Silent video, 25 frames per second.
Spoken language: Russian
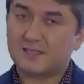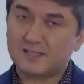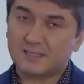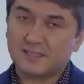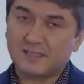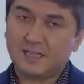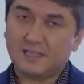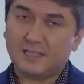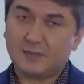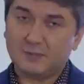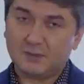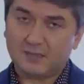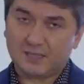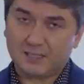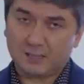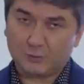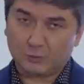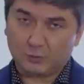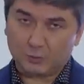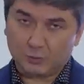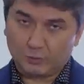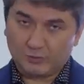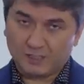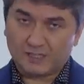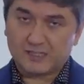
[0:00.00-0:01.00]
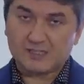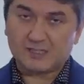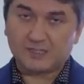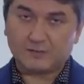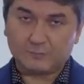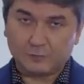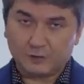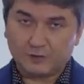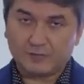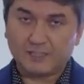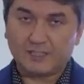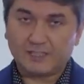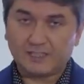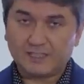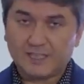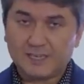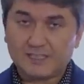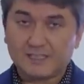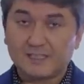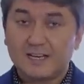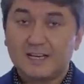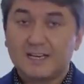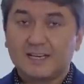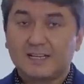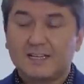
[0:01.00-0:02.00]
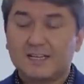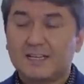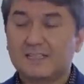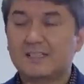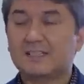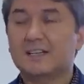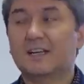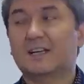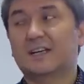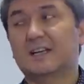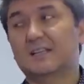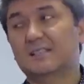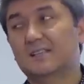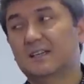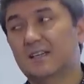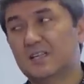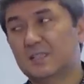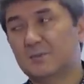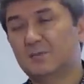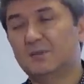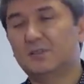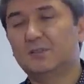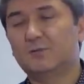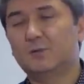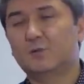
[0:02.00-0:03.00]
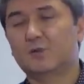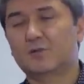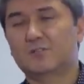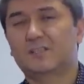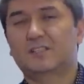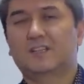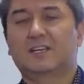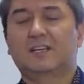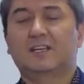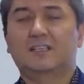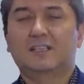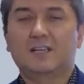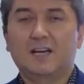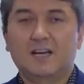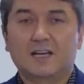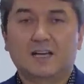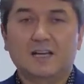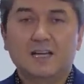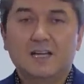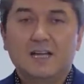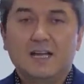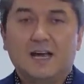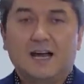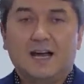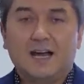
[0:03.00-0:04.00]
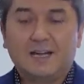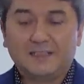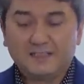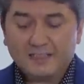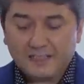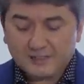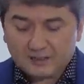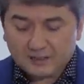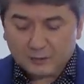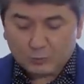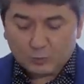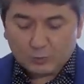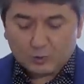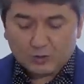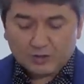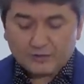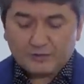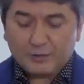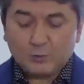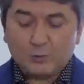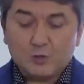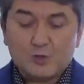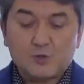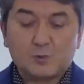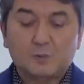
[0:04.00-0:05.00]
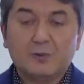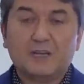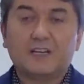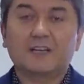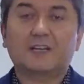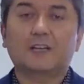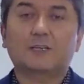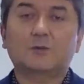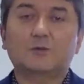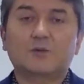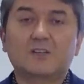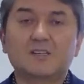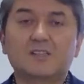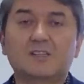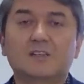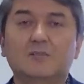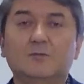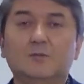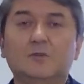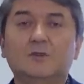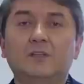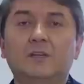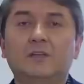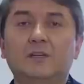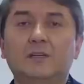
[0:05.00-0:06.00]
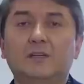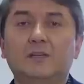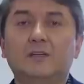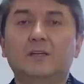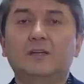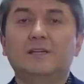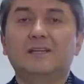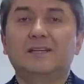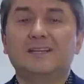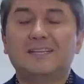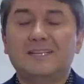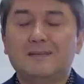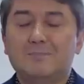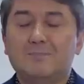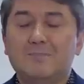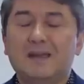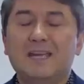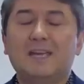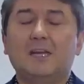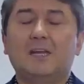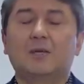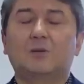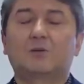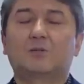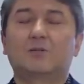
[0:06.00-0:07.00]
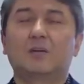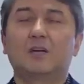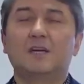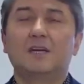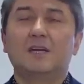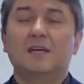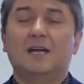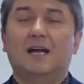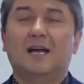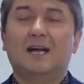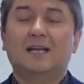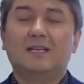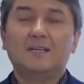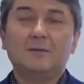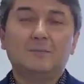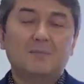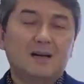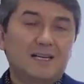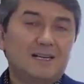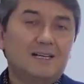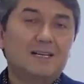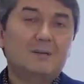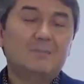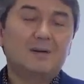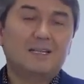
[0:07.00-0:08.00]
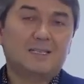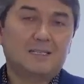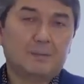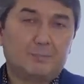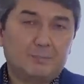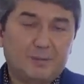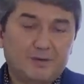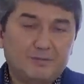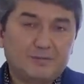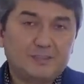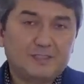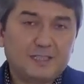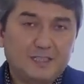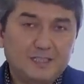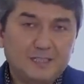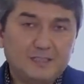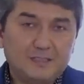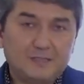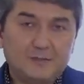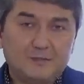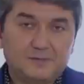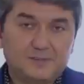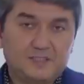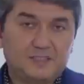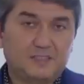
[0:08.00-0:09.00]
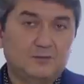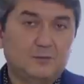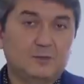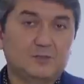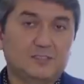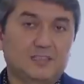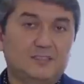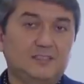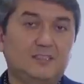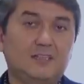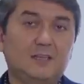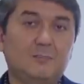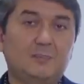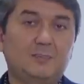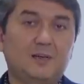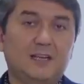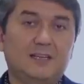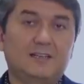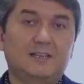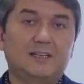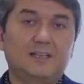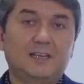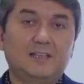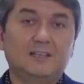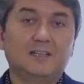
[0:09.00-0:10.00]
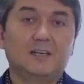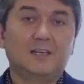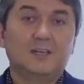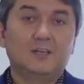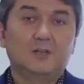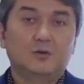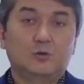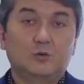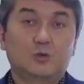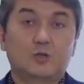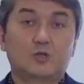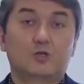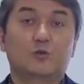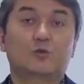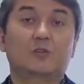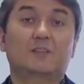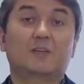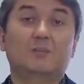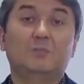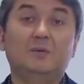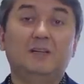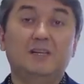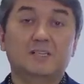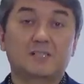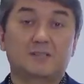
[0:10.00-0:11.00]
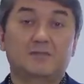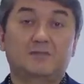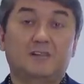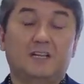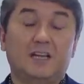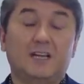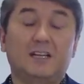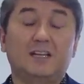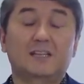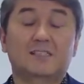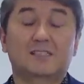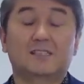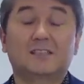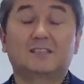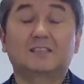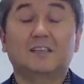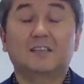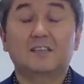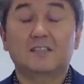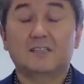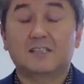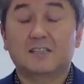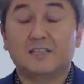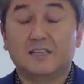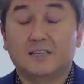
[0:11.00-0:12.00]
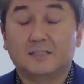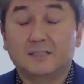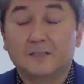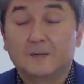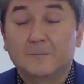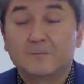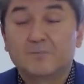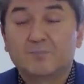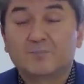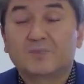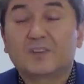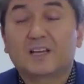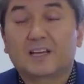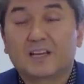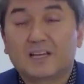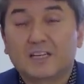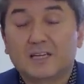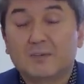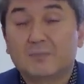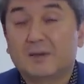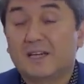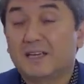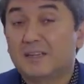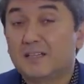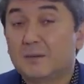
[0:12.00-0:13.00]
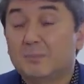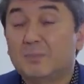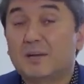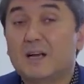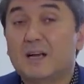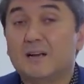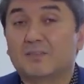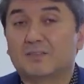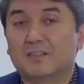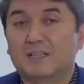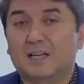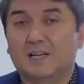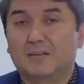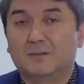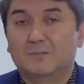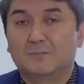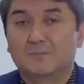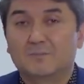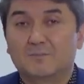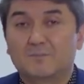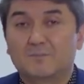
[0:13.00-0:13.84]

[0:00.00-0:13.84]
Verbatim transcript: знаниями, которые у них сегодня есть, если оказались в 90-х годах, они это уровень успеха, который сегодня имеют, они могли бы это повторить всего за 3-5 лет, то, что добились в реальность за 30 лет. Дорогие мои, это правда.